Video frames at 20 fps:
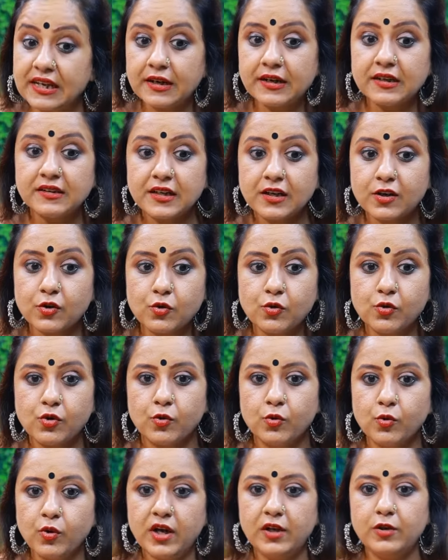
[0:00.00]
ఇక్కడ నాకు
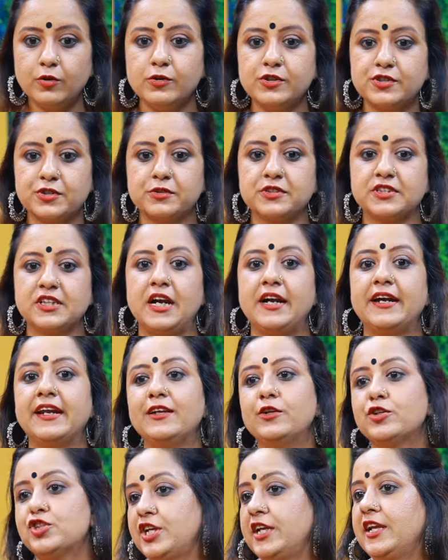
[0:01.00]
ఊహలు
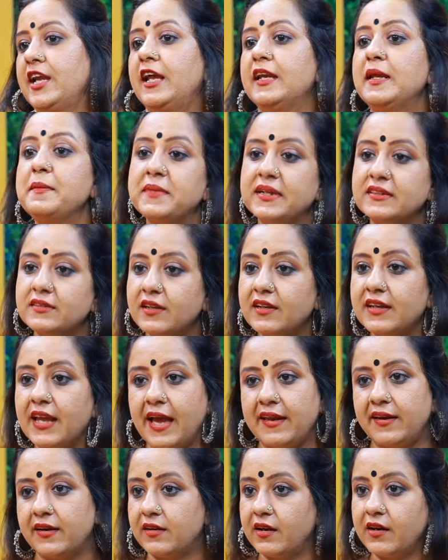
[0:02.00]
గుసగుసలాడేలో చేయాలి మదర్
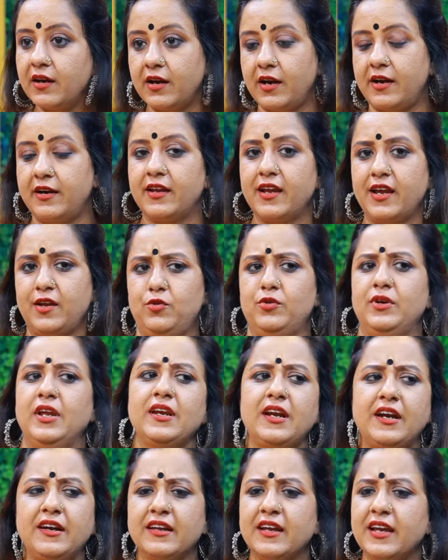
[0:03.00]
క్యారెక్టర్ అని అడిగారు
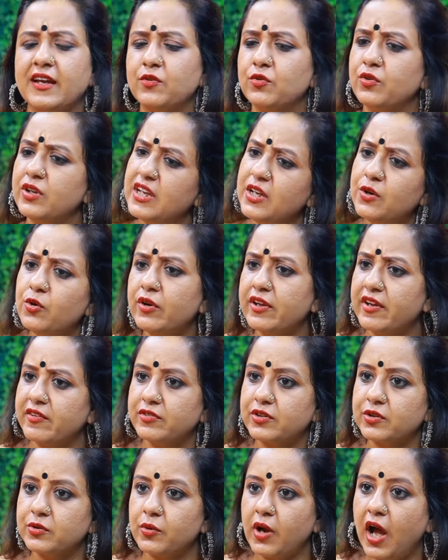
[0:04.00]
నేను అడిగాను హీరో
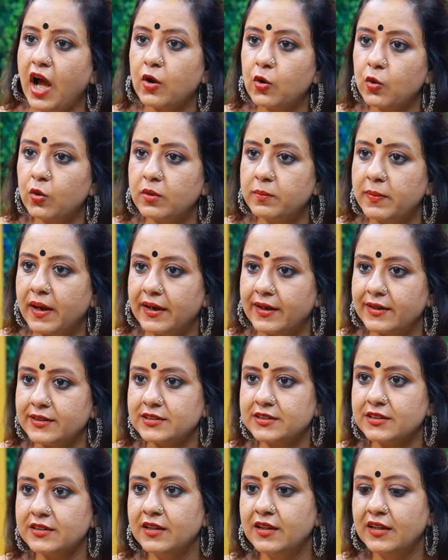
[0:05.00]
ఎవరు అకుల్
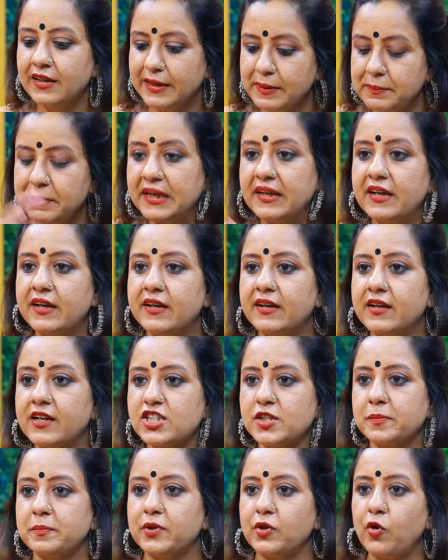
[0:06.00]
బాలాజీ ఇమ్మీడియట్గా
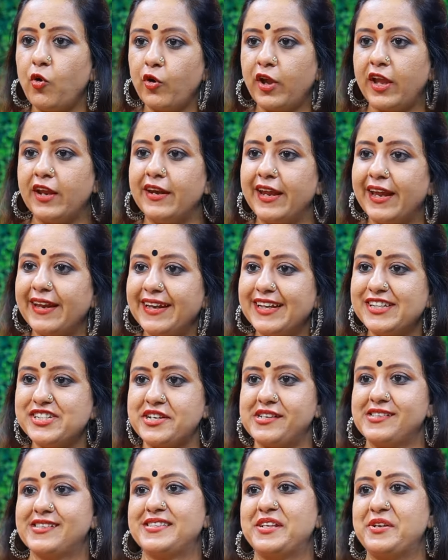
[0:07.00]
చెప్పాను ఓకే నేనే
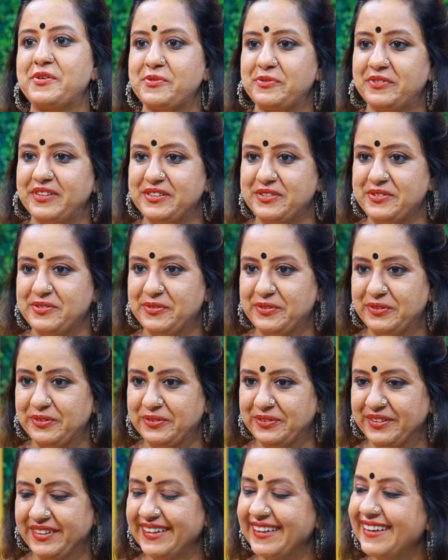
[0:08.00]
చేస్తాను ఈ రోల్
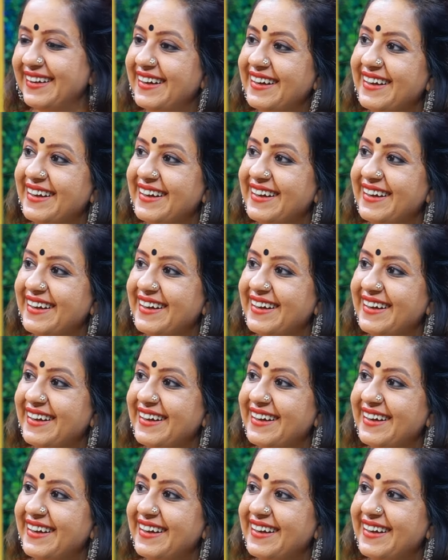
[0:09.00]
అని